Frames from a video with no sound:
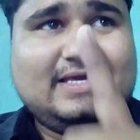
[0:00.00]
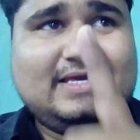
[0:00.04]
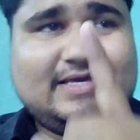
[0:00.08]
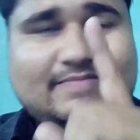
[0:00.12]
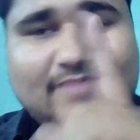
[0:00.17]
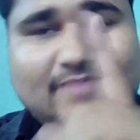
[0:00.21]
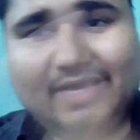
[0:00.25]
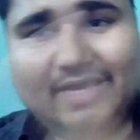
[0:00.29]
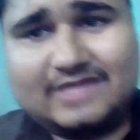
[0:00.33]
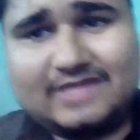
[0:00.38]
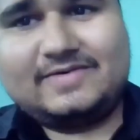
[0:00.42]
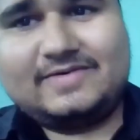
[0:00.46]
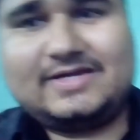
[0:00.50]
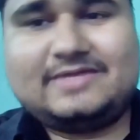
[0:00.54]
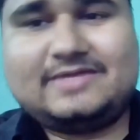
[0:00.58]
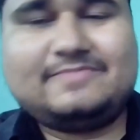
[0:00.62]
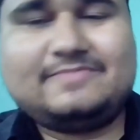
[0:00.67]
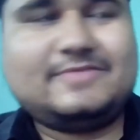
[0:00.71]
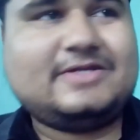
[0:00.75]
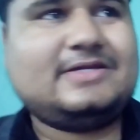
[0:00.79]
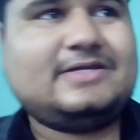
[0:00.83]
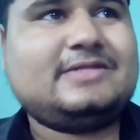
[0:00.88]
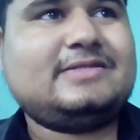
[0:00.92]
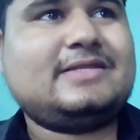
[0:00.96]
ये बार बार
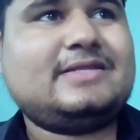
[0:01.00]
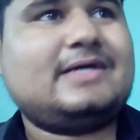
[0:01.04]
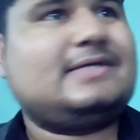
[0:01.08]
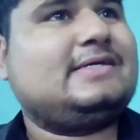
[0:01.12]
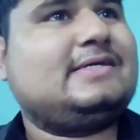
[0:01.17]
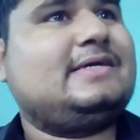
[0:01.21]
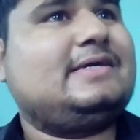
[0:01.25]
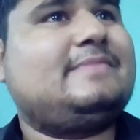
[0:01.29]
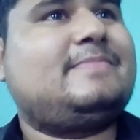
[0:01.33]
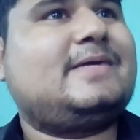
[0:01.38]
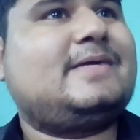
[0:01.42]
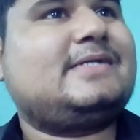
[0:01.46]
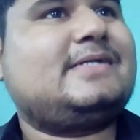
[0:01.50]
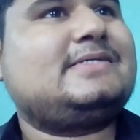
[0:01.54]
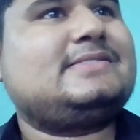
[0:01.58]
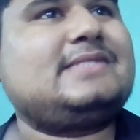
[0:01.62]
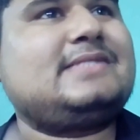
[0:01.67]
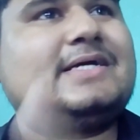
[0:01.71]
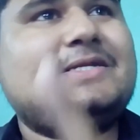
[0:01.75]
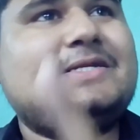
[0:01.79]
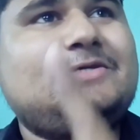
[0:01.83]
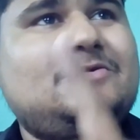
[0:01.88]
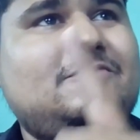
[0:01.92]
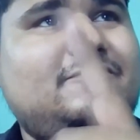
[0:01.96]
हमने निंदा की है
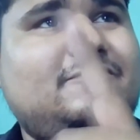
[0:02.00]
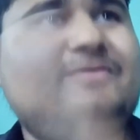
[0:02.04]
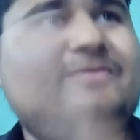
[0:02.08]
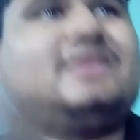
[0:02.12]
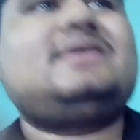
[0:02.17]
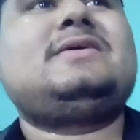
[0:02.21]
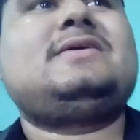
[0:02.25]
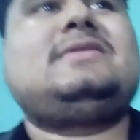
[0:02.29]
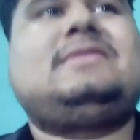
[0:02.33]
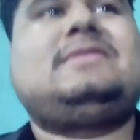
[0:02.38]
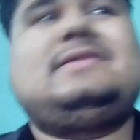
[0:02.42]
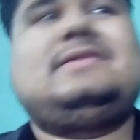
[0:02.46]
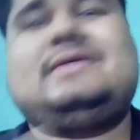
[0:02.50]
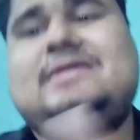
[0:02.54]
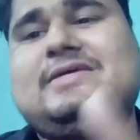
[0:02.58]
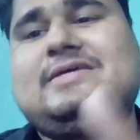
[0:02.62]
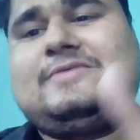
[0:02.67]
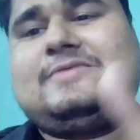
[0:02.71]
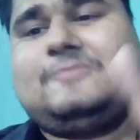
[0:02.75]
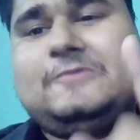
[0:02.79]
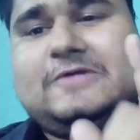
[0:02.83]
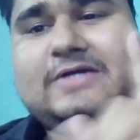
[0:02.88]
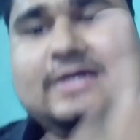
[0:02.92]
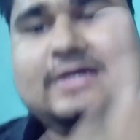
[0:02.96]
पाकिस्तान की और फिर करते हैं
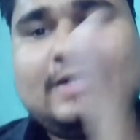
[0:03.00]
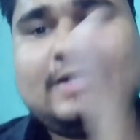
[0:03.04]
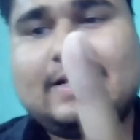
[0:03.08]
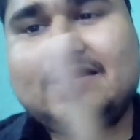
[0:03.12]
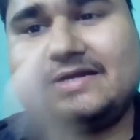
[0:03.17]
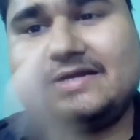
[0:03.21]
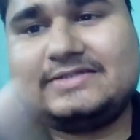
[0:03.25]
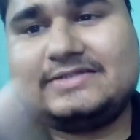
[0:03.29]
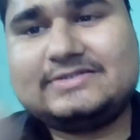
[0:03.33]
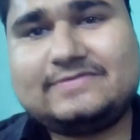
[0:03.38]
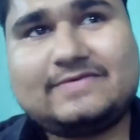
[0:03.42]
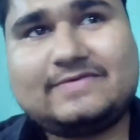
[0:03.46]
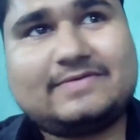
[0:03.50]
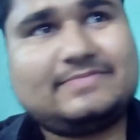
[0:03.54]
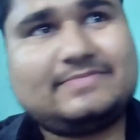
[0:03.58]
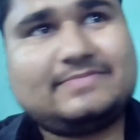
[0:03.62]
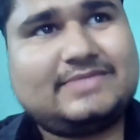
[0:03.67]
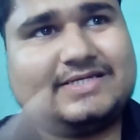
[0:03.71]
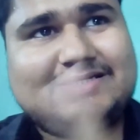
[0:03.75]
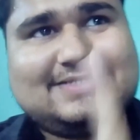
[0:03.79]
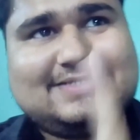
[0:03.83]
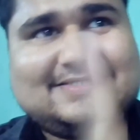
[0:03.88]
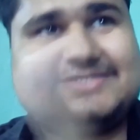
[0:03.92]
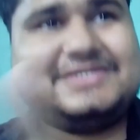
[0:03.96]
कि हम उन्हें करारा जवाब
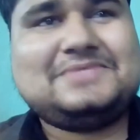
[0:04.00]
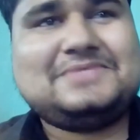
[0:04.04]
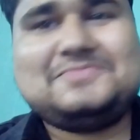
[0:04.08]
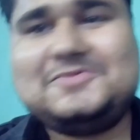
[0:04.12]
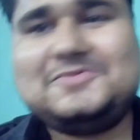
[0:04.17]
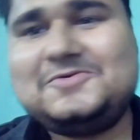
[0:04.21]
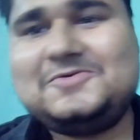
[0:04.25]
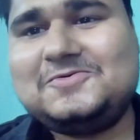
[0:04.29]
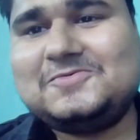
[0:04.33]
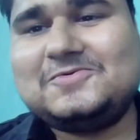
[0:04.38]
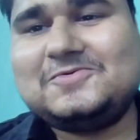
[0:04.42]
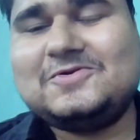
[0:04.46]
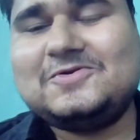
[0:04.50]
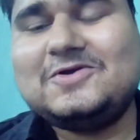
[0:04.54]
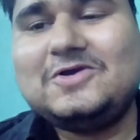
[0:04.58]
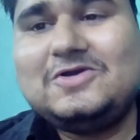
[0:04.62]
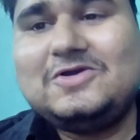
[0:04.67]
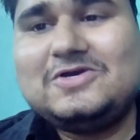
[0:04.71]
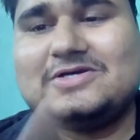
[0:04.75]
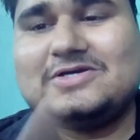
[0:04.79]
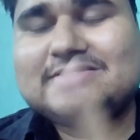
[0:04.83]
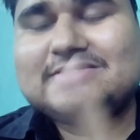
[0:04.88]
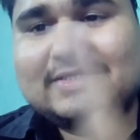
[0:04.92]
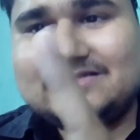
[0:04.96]
देंगे जी बिल्कुल
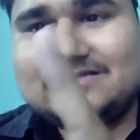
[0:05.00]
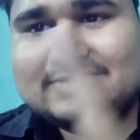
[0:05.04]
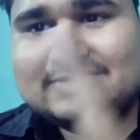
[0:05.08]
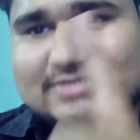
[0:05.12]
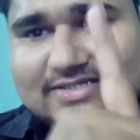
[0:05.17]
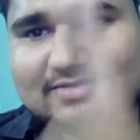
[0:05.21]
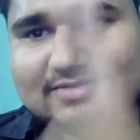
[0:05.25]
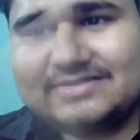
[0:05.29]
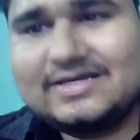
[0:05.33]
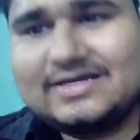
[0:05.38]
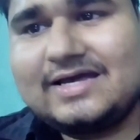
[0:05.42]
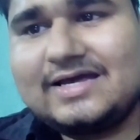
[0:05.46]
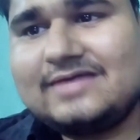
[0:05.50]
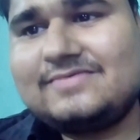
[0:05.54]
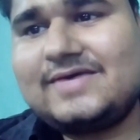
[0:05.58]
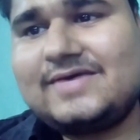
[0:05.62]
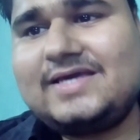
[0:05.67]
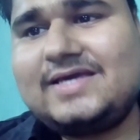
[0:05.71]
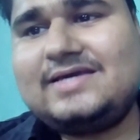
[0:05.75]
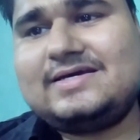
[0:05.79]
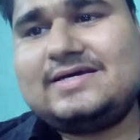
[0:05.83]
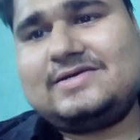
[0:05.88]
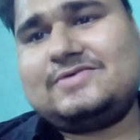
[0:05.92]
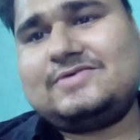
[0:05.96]
सख्त सख्त
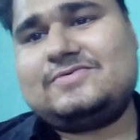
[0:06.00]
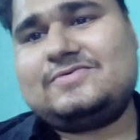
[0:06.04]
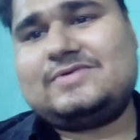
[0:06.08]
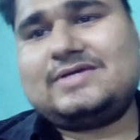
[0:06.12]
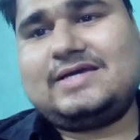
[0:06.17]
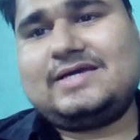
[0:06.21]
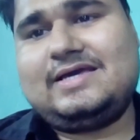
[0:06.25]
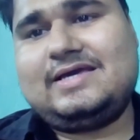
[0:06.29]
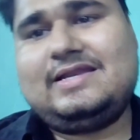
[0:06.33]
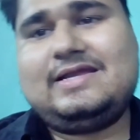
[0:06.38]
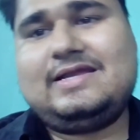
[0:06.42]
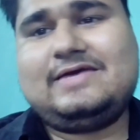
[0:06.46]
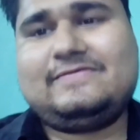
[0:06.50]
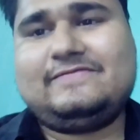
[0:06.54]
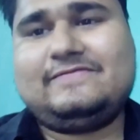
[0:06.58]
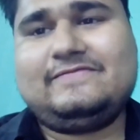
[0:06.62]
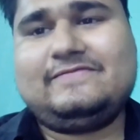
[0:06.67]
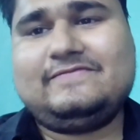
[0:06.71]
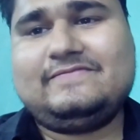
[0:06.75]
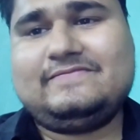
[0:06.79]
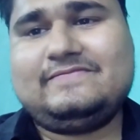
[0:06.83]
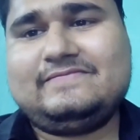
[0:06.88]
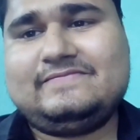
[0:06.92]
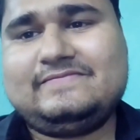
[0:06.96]
कार्रवाई करेंगे उनके
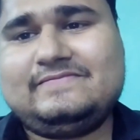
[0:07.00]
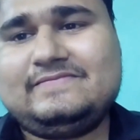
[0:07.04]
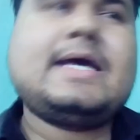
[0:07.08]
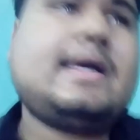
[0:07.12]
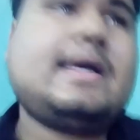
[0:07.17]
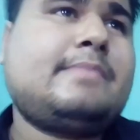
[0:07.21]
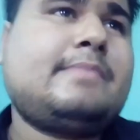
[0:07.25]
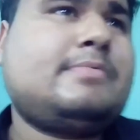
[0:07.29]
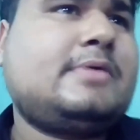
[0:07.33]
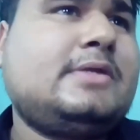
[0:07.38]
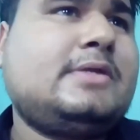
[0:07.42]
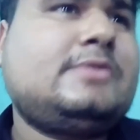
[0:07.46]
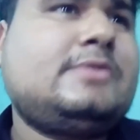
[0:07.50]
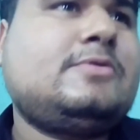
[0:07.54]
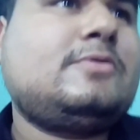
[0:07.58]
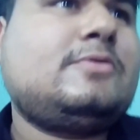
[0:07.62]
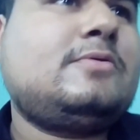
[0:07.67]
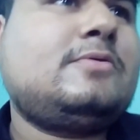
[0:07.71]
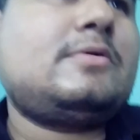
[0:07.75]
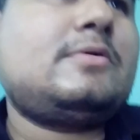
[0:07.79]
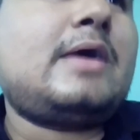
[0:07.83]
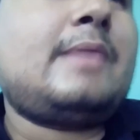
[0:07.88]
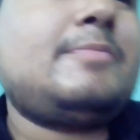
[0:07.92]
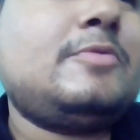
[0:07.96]
खिलाफ़ आपकी तो
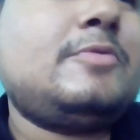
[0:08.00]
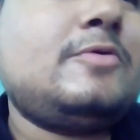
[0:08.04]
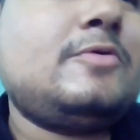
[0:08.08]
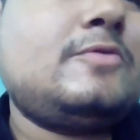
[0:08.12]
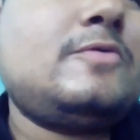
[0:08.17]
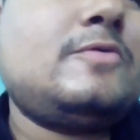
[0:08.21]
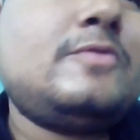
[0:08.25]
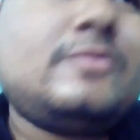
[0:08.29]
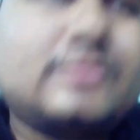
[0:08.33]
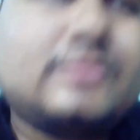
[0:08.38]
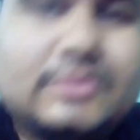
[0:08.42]
आप लोगों